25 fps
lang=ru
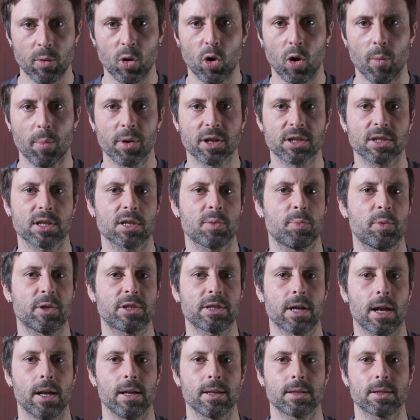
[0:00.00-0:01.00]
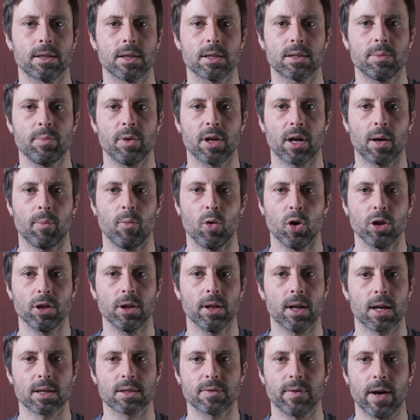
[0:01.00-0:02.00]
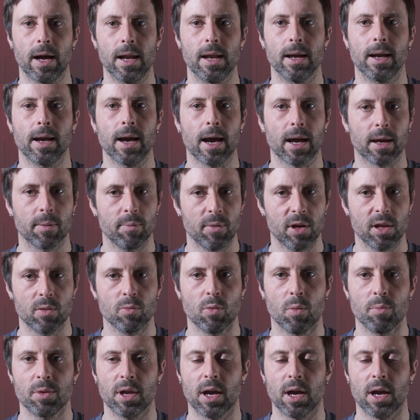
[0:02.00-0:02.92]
образы специалисты из мира моды назвали как минимум